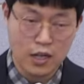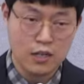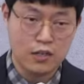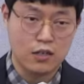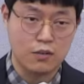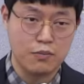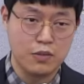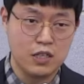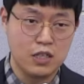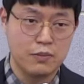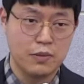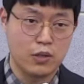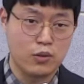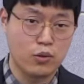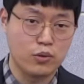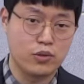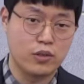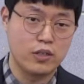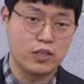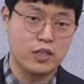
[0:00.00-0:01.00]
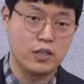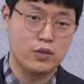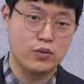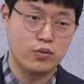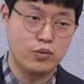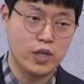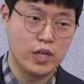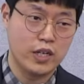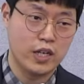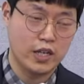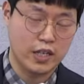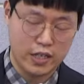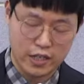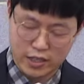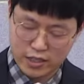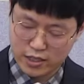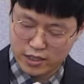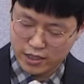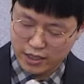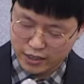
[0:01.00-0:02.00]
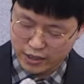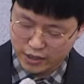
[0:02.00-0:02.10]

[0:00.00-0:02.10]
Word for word: 그런 믿음의 도전이 우리에게 있기를